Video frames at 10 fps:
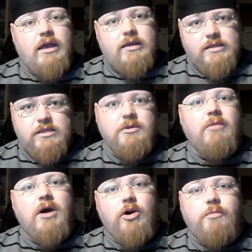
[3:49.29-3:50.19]
Es ist
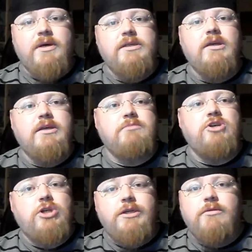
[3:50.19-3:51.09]
mir aber auch passiert, dass
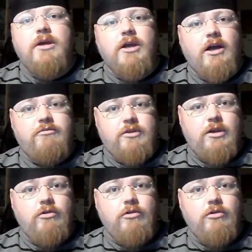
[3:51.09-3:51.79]
mir schlicht und ergreifend